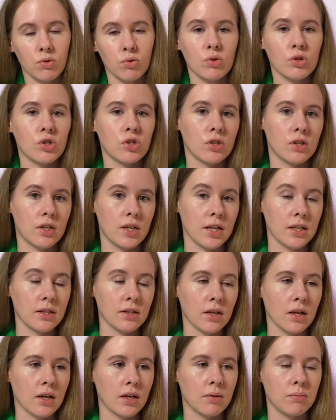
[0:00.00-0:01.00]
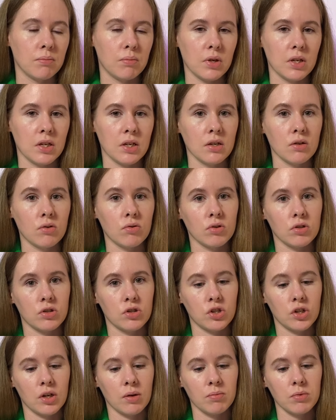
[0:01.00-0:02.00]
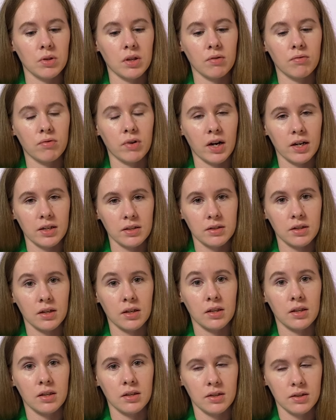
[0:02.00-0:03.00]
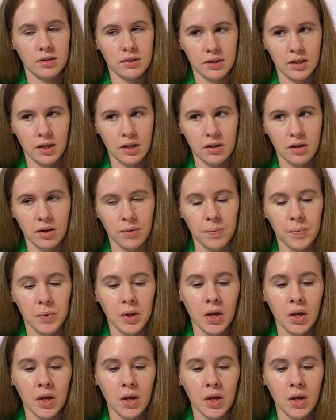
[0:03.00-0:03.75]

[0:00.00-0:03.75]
очень редко комбинируя с чем-то в разные нанесения.